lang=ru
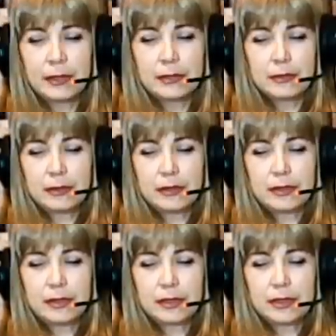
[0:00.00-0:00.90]
Только
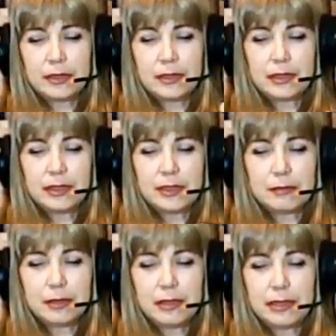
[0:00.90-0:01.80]
эта картинка, знаешь,
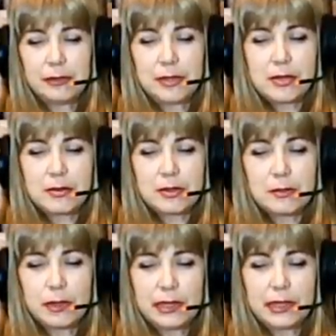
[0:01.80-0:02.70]
вот если очень-очень
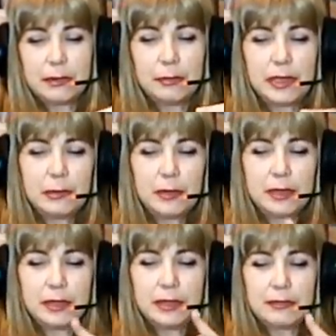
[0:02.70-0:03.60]

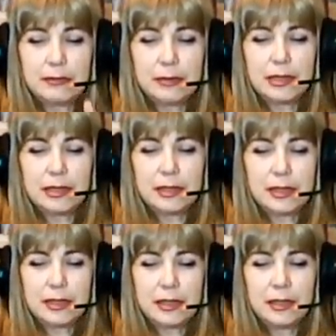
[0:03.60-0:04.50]
присмотреться, вот
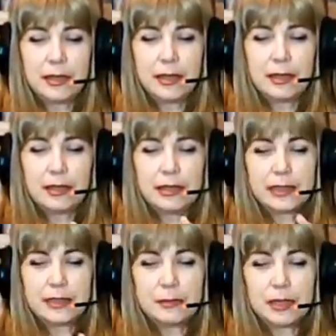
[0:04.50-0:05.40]
центральный, э,
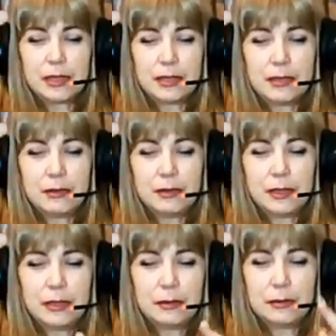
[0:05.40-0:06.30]
скажем так, герой,
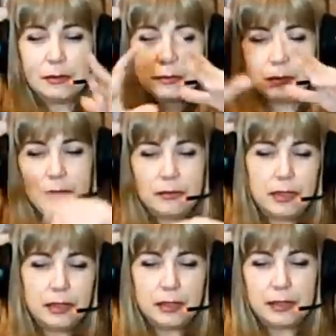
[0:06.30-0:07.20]
да, он
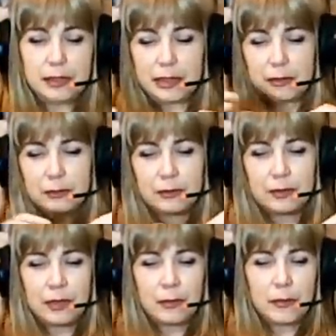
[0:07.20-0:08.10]
двигается, он
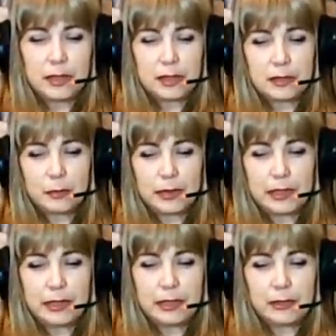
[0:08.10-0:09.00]
меняет
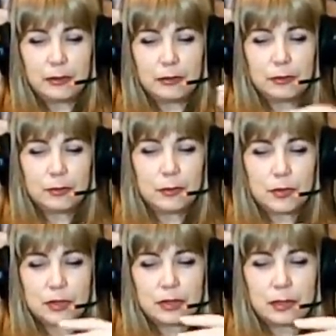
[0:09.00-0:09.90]
позиции, он
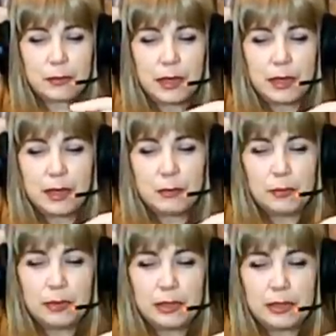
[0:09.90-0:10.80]
может там
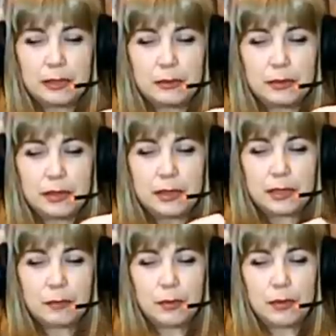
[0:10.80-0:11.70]
эмоции другие,
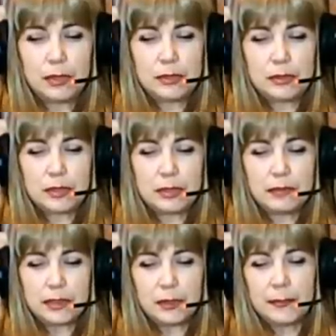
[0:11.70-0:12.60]
там боль ощущается.